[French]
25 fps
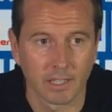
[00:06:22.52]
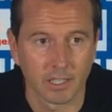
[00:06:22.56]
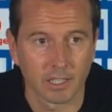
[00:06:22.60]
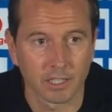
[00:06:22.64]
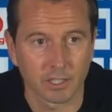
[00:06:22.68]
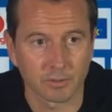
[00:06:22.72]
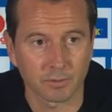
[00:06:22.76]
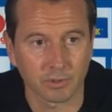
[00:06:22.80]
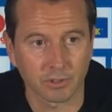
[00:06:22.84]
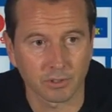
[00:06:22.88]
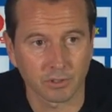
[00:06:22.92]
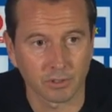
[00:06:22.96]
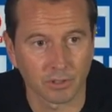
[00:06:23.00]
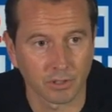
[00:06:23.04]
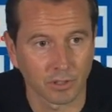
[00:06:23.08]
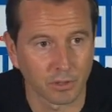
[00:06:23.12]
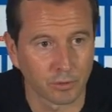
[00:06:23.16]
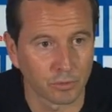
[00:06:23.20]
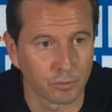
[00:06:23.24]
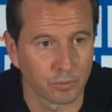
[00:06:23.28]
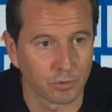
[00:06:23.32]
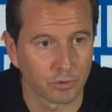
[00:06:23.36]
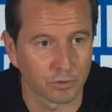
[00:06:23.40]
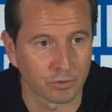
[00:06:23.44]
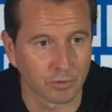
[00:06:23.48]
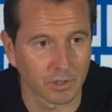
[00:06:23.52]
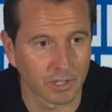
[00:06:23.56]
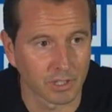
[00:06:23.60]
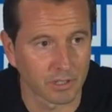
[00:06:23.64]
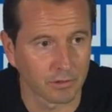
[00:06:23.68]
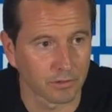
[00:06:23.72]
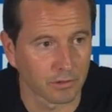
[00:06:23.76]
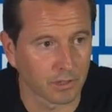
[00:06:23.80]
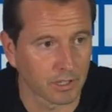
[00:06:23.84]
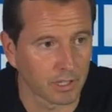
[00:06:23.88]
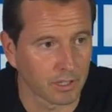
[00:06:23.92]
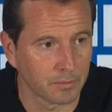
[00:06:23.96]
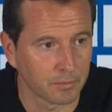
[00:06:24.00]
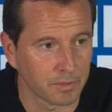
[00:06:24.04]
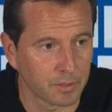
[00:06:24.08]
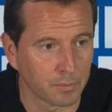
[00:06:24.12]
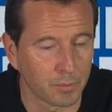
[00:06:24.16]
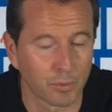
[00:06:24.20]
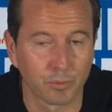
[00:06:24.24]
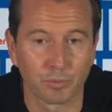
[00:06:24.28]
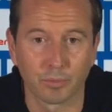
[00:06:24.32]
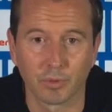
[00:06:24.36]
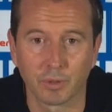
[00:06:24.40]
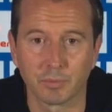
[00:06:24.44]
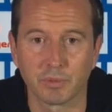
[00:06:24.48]
Je pense qu'on aurait eu besoin d'avoir un
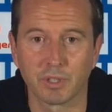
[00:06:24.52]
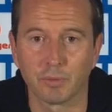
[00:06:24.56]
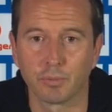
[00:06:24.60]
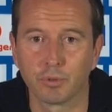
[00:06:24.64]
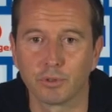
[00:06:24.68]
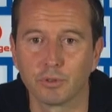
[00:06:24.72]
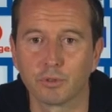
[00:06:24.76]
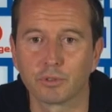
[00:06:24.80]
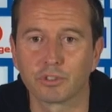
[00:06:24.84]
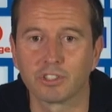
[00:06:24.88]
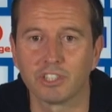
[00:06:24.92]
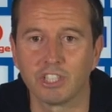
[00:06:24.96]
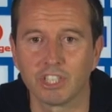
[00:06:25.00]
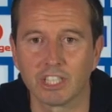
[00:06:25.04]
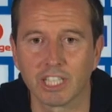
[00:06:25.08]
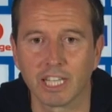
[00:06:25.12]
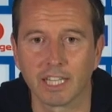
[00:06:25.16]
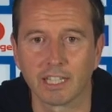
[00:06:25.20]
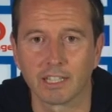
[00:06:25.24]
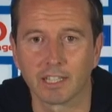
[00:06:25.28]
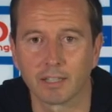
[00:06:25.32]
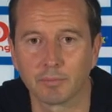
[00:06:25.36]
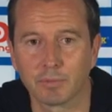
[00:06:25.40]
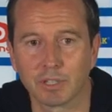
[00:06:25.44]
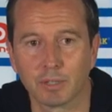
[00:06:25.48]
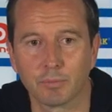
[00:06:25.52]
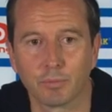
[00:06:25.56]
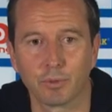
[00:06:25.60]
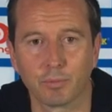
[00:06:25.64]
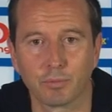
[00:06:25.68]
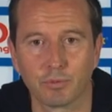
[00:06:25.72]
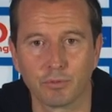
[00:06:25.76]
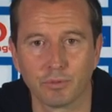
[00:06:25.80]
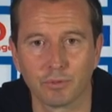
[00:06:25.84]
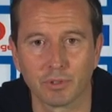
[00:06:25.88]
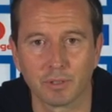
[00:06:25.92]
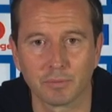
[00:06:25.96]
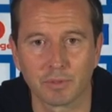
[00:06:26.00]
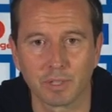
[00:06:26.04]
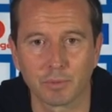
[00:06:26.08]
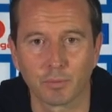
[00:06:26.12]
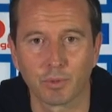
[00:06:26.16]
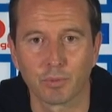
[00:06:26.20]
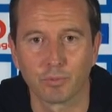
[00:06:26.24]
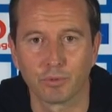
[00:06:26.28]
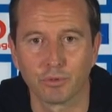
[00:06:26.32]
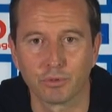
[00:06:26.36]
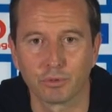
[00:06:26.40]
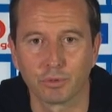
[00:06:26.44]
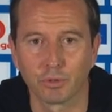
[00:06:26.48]
petit peu, d'oxygène un, petit peu
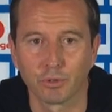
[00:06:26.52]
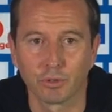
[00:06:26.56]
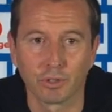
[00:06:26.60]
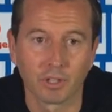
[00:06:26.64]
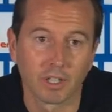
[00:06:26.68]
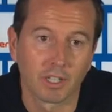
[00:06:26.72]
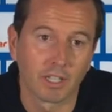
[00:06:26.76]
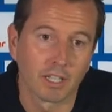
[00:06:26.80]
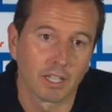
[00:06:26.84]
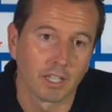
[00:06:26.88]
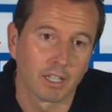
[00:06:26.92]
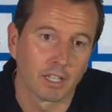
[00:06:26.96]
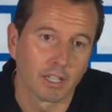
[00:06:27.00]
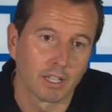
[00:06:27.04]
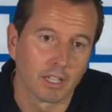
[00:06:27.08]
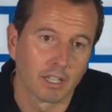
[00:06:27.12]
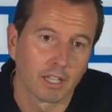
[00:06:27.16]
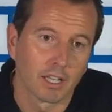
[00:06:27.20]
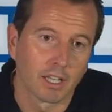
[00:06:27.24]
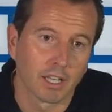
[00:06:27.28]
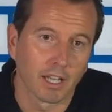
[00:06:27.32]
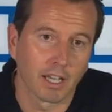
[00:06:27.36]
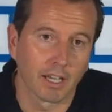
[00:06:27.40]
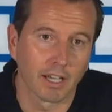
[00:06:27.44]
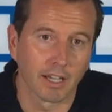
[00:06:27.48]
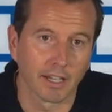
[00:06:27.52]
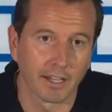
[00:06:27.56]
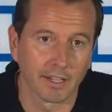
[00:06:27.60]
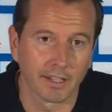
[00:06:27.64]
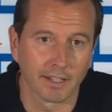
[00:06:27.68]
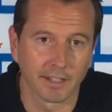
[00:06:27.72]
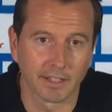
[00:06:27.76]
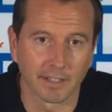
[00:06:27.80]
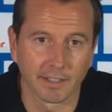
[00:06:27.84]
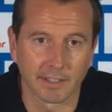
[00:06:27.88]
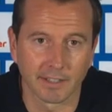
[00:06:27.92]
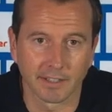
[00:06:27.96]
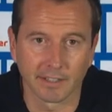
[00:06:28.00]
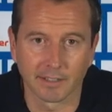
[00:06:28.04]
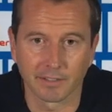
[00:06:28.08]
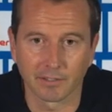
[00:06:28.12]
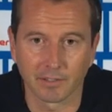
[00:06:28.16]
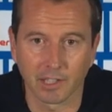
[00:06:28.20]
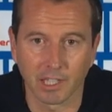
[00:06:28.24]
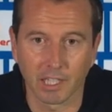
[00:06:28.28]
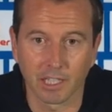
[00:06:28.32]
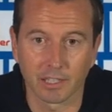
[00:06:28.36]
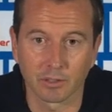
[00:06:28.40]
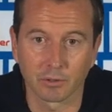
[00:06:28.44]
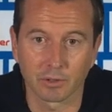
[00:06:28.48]
plus, tôt. Euh,
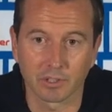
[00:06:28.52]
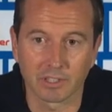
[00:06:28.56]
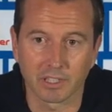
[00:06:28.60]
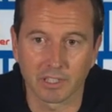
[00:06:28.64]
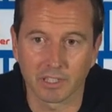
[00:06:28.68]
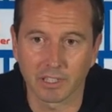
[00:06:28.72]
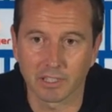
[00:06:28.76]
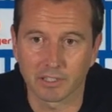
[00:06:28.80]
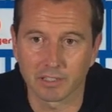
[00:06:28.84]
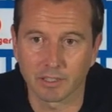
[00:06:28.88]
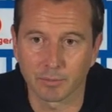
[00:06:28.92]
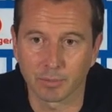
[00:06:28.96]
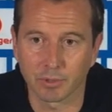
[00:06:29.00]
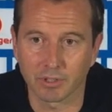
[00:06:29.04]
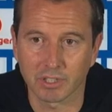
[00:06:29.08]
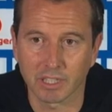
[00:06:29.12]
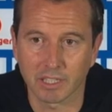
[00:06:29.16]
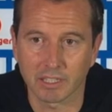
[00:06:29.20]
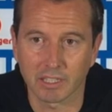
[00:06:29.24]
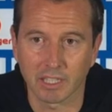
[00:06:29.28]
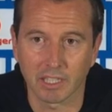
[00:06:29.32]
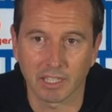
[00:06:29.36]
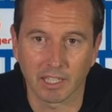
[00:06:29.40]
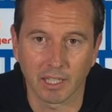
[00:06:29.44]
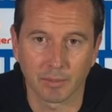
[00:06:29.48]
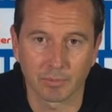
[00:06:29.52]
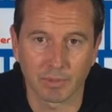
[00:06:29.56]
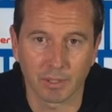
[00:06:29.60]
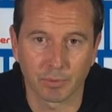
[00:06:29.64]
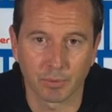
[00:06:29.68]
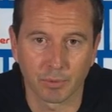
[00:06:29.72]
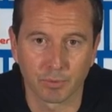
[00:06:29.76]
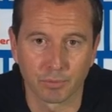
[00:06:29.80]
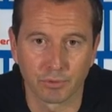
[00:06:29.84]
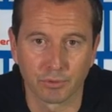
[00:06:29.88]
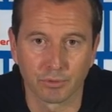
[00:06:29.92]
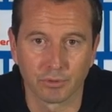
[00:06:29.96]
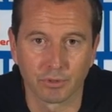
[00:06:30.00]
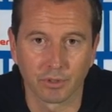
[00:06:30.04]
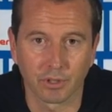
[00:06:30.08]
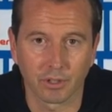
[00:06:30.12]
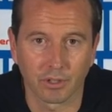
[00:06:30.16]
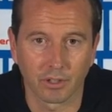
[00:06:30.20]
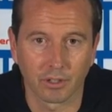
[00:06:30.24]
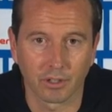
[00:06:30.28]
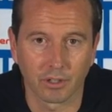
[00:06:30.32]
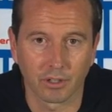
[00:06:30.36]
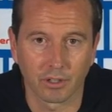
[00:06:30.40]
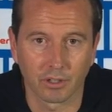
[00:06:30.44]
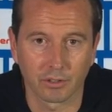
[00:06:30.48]
voilà, donc c'est pour ça que ça a été un petit peu plus dur
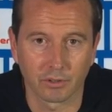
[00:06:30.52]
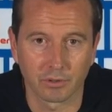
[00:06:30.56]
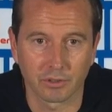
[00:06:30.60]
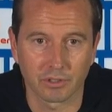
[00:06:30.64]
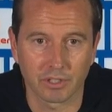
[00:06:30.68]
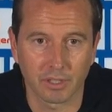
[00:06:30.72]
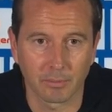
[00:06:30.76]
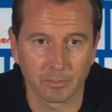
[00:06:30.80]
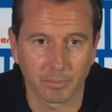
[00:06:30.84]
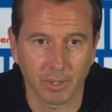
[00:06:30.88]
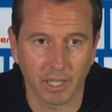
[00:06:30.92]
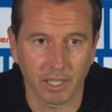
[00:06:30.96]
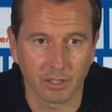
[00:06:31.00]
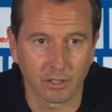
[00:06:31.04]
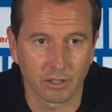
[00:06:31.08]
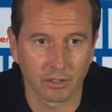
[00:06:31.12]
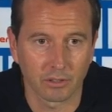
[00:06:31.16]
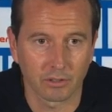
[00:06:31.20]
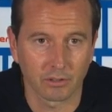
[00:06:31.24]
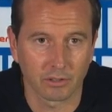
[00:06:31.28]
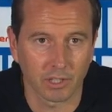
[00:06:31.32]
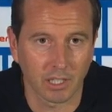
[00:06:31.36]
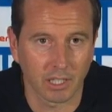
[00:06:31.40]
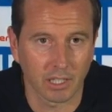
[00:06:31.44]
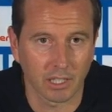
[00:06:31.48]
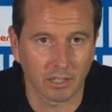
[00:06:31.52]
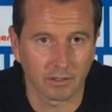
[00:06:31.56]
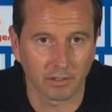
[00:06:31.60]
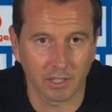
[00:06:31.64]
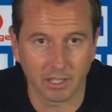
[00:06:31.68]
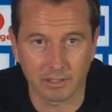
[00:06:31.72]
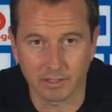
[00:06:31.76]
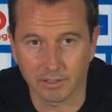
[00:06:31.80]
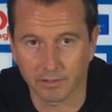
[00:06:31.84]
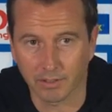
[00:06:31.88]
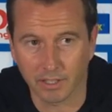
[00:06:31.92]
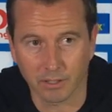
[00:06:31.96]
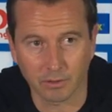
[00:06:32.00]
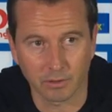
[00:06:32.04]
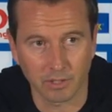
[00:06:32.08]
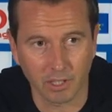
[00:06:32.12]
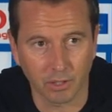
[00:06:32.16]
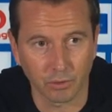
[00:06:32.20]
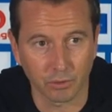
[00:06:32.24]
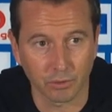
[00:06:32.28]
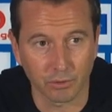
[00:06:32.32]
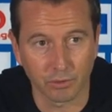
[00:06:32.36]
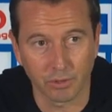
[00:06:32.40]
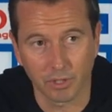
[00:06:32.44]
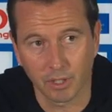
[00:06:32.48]
en, deuxième période. c'est vrai qu'on
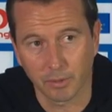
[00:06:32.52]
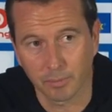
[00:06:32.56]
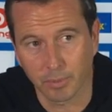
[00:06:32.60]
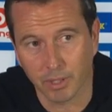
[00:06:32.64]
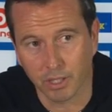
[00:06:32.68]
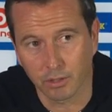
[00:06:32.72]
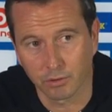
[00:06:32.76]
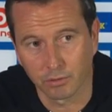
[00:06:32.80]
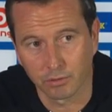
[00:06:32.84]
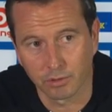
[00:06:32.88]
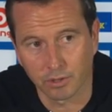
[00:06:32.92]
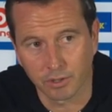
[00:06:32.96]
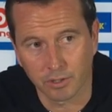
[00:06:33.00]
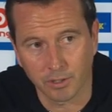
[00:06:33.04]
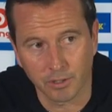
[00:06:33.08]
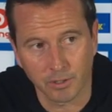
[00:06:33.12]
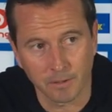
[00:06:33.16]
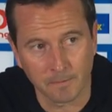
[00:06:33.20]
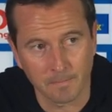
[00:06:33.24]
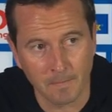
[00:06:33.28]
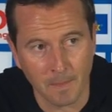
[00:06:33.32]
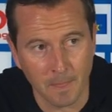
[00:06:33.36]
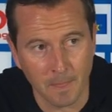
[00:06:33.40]
a reculé. Par contre,